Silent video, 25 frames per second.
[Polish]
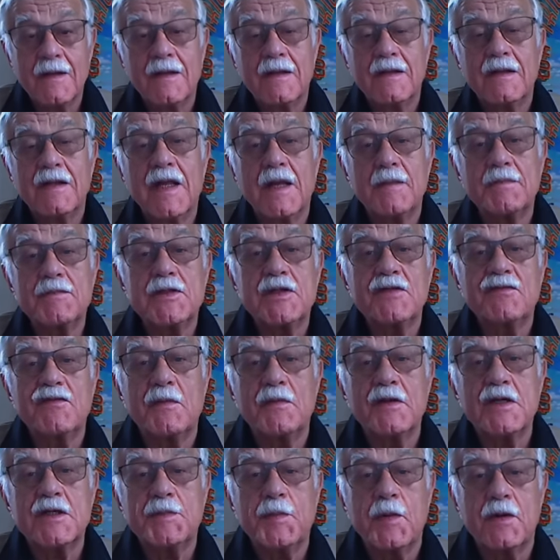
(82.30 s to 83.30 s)
Niemcy
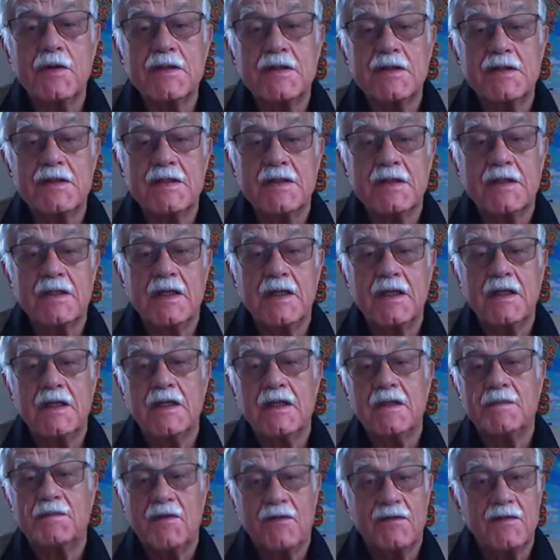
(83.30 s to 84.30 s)
wobec
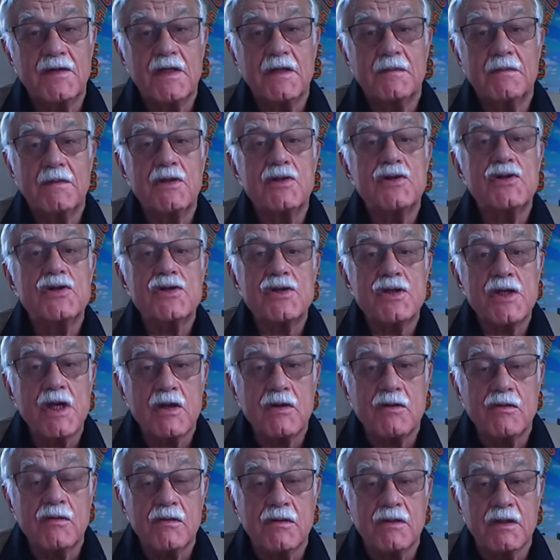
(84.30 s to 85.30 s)
Polski powinni być
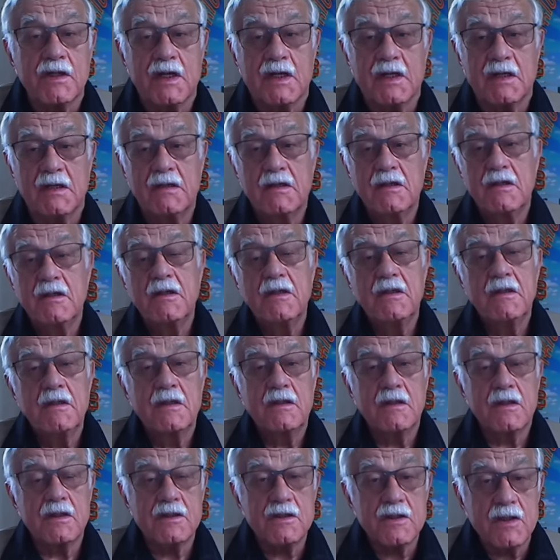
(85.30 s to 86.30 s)
szczególnie
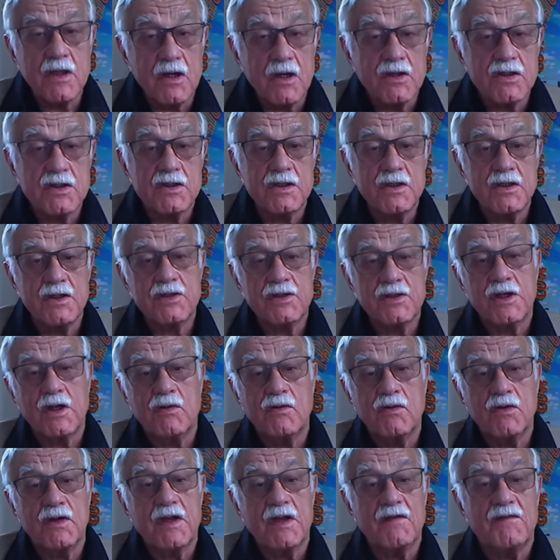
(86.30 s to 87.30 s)
Ostrożni,
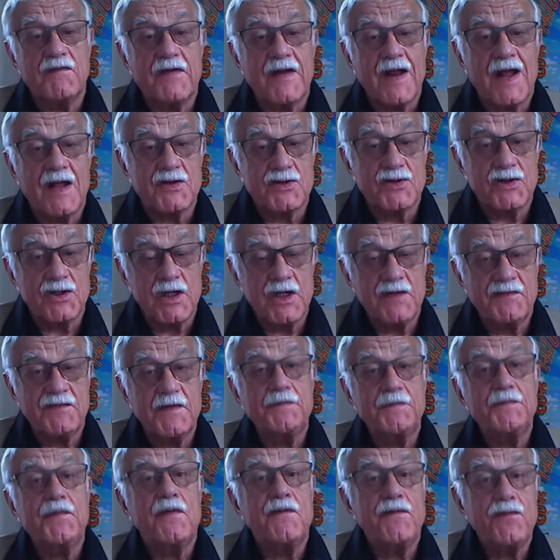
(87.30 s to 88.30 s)
szczególnie
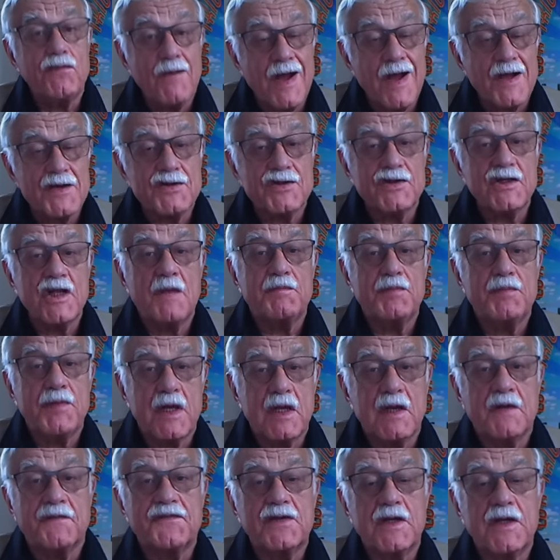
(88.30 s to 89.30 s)
wrażliwi, bo właśnie
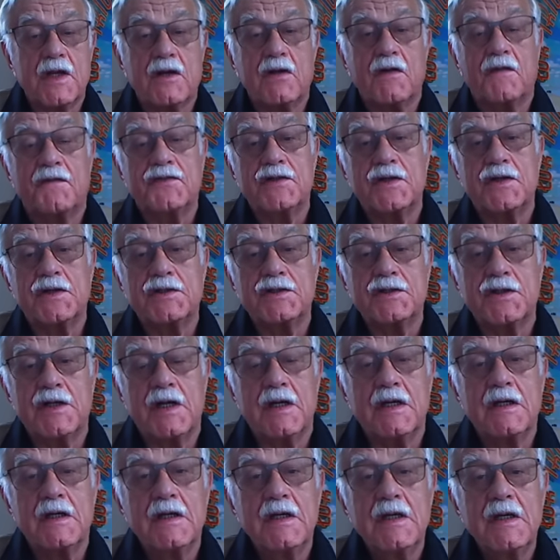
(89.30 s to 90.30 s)
1
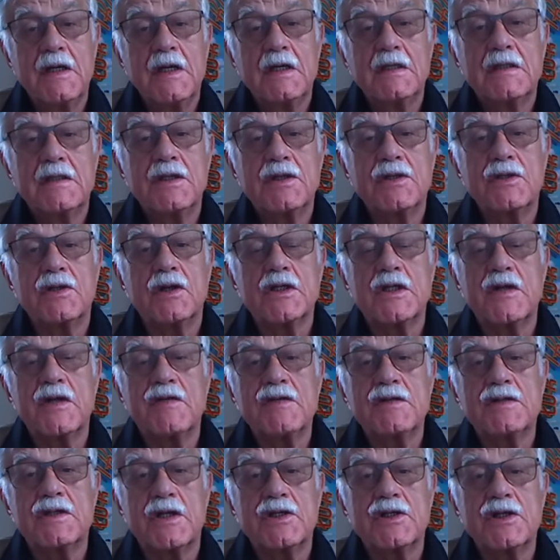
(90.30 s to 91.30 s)
września
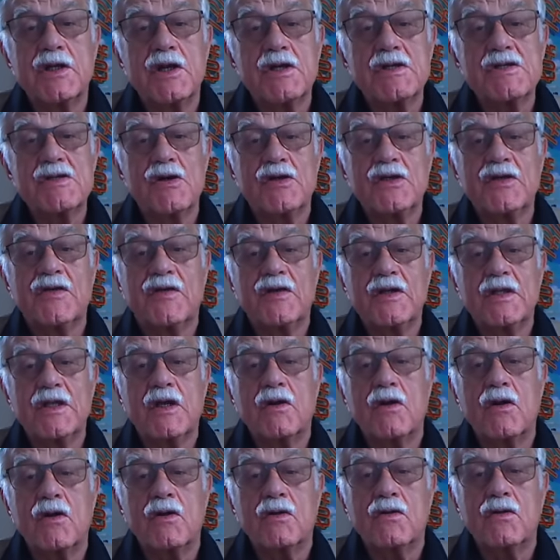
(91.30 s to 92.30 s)
1939
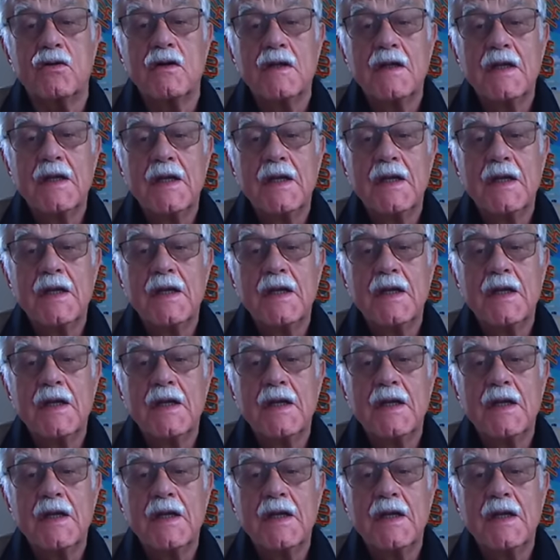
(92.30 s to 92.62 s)
roku